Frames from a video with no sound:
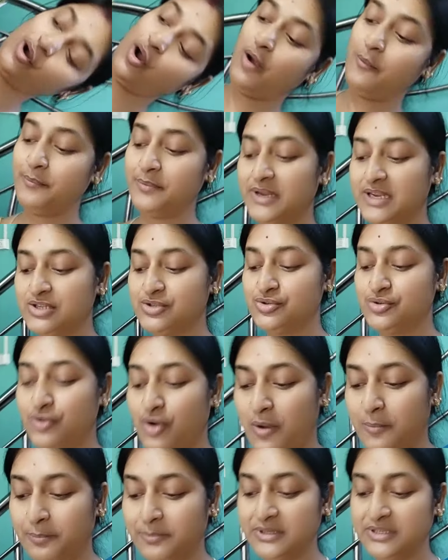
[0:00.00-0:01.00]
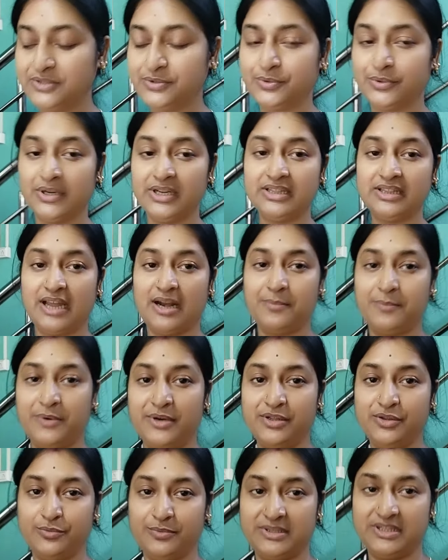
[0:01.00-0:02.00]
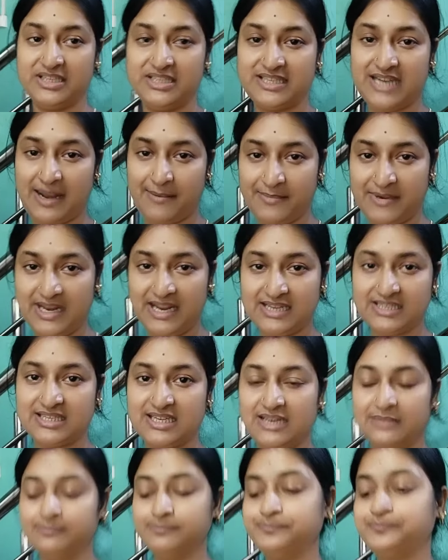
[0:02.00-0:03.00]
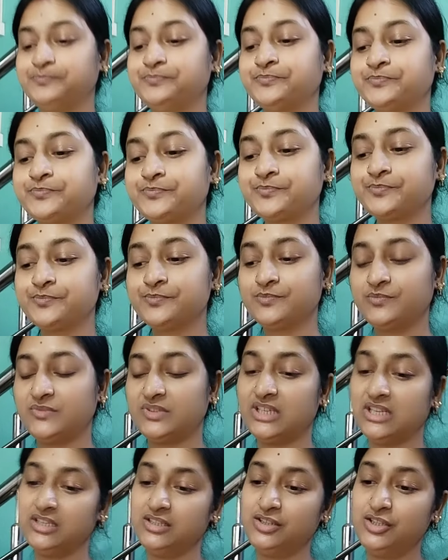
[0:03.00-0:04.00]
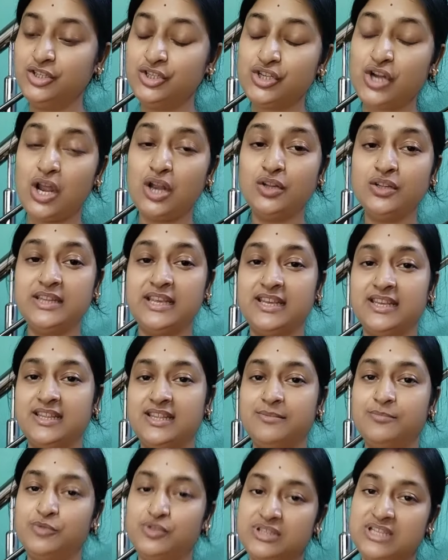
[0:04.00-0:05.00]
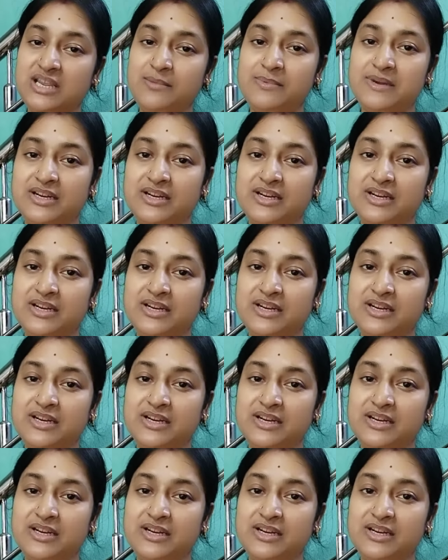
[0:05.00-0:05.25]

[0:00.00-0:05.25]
সব কিছু কমপ্লিট করে তারপরেই তোমাদের সামনে আসলাম তো চলো দেখি দিই বুঝতেই